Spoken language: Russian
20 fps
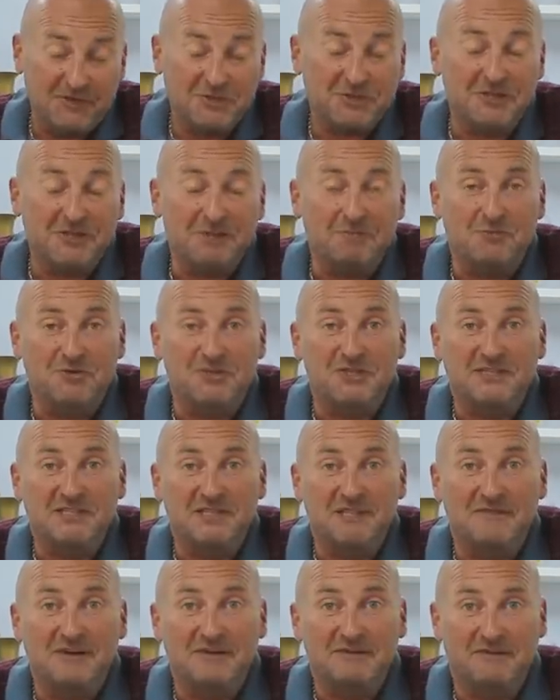Также там можно
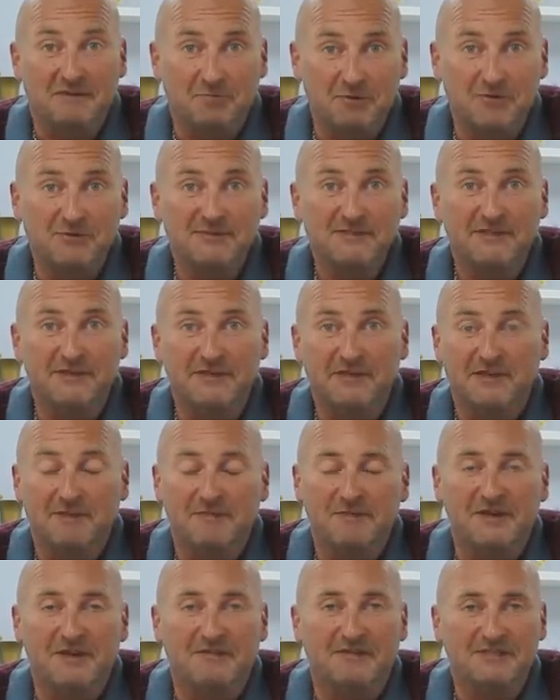задавать вопросы,
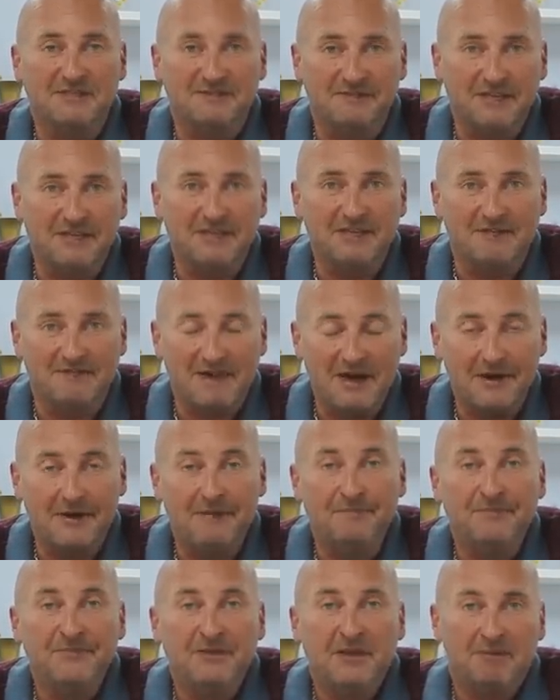рекламировать свои
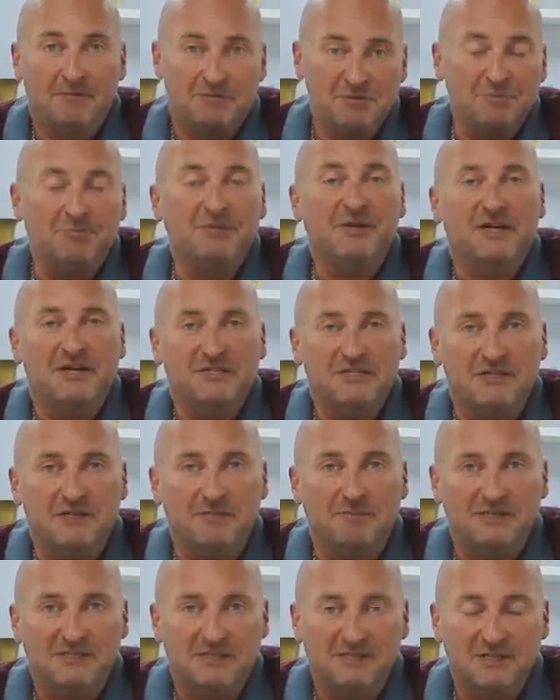товары. В общем,
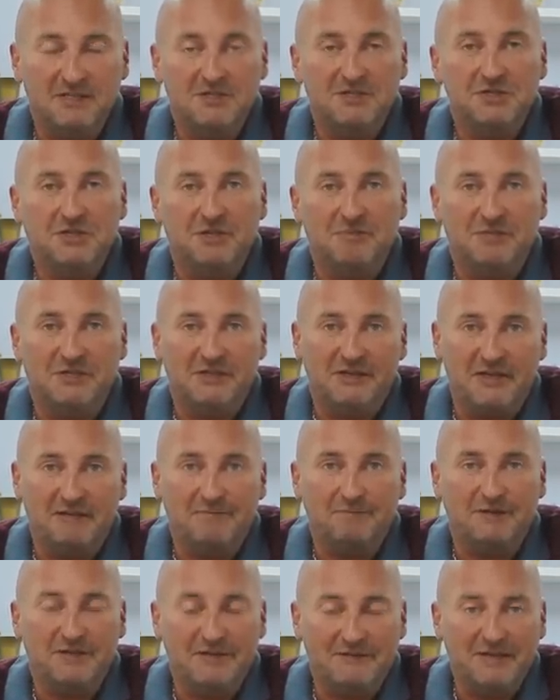переходите по ссылочке,
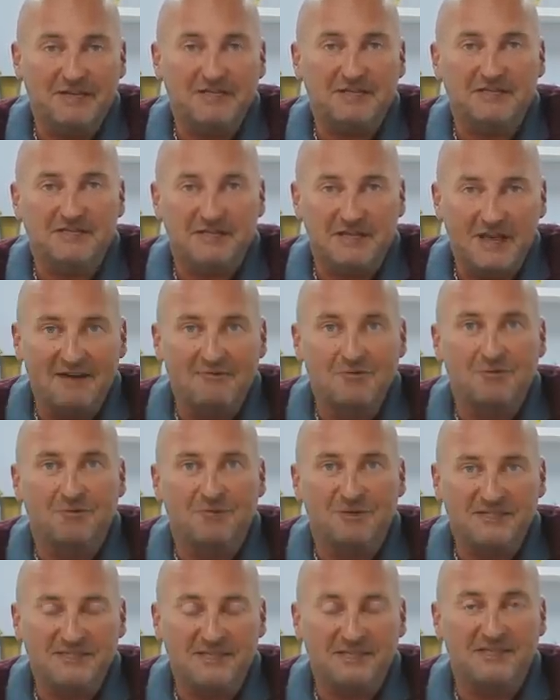подавайте
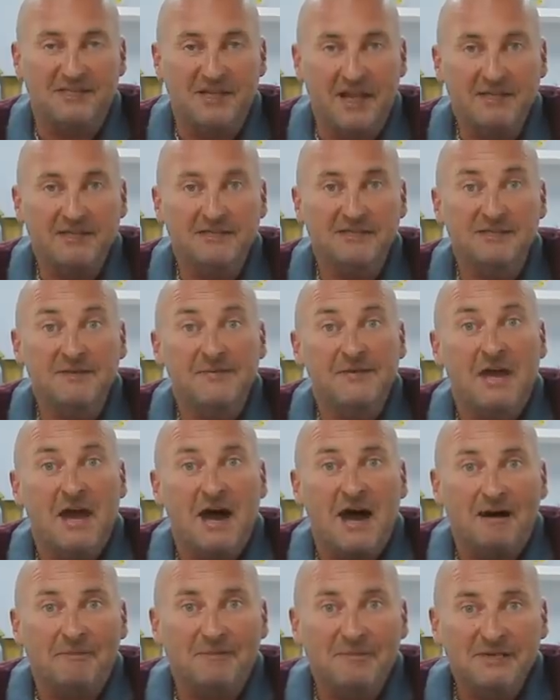заявку, присоединяйтесь,
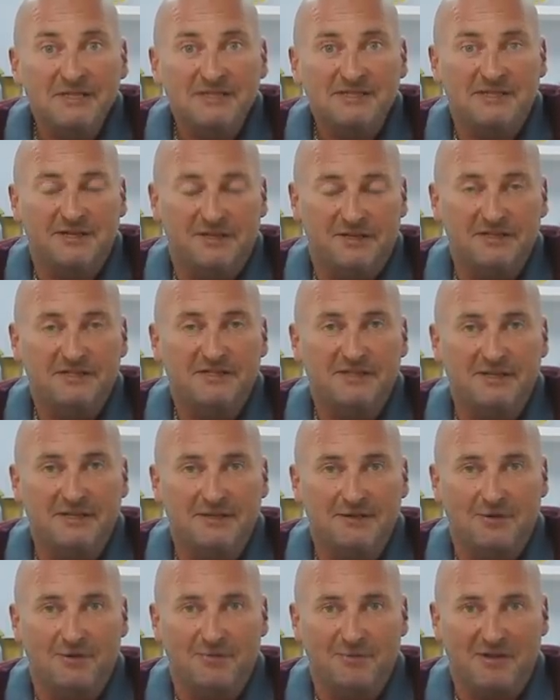а мы с Ларисой
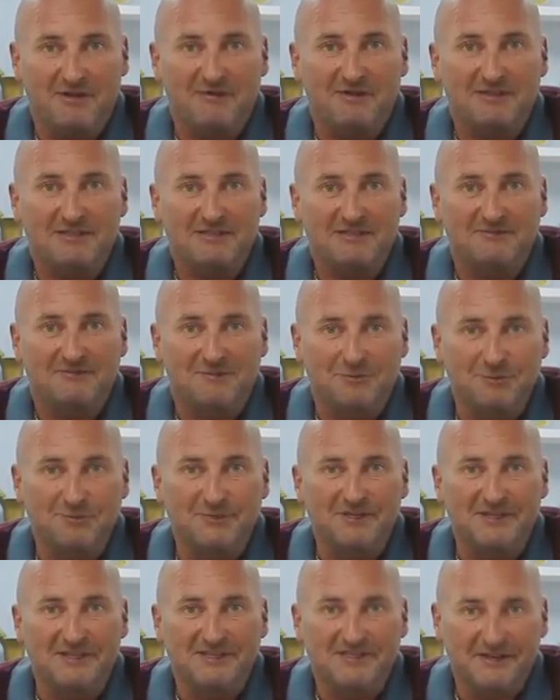готовим для вас
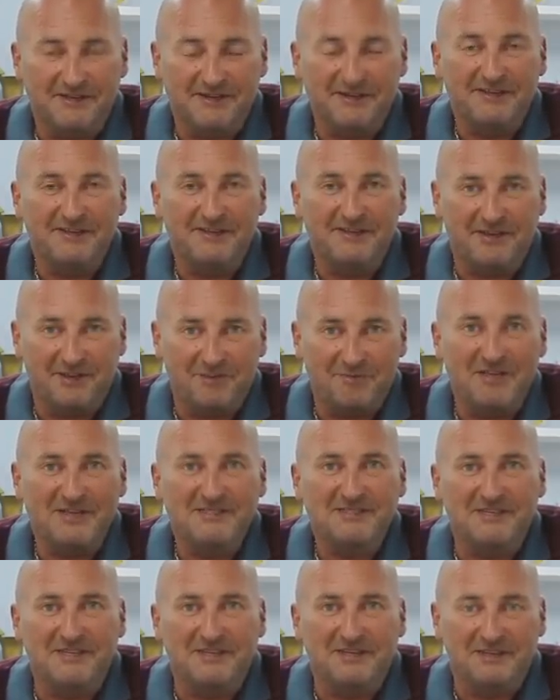вкусные сыры,
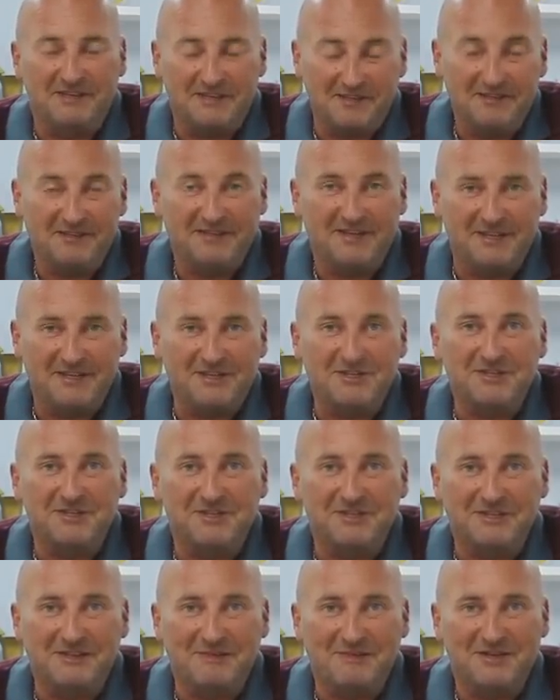колбасы и,
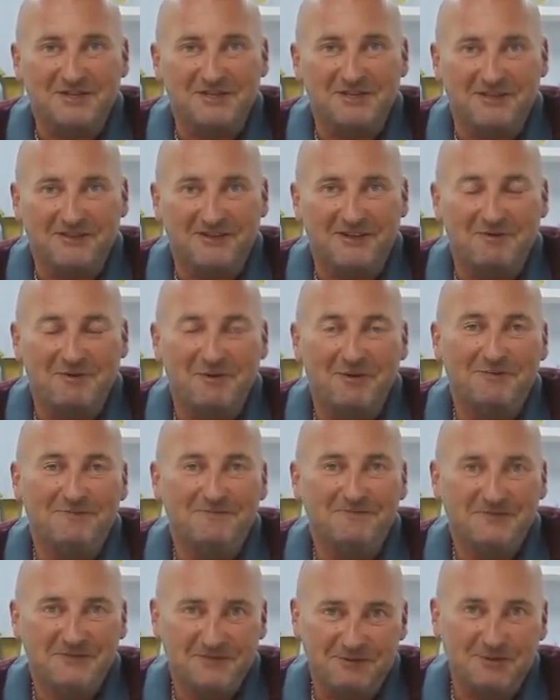конечно же, домашний алкоголь.
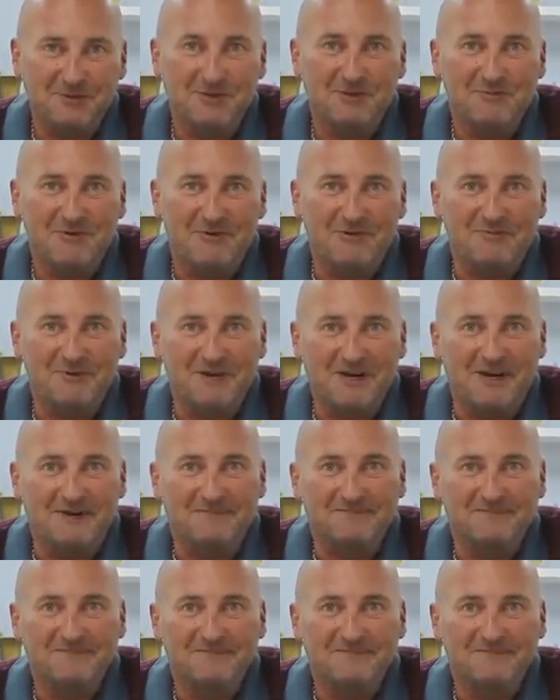Всего доброго, пока!